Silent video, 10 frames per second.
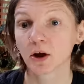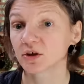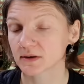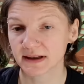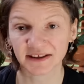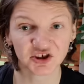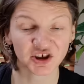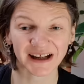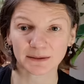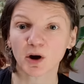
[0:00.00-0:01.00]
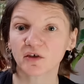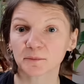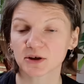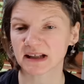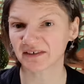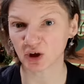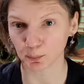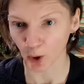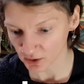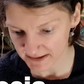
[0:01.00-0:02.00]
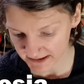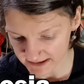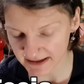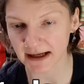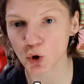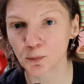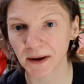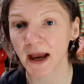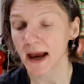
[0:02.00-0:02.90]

Dostaniecie darmową dostawę do Polski za zakupy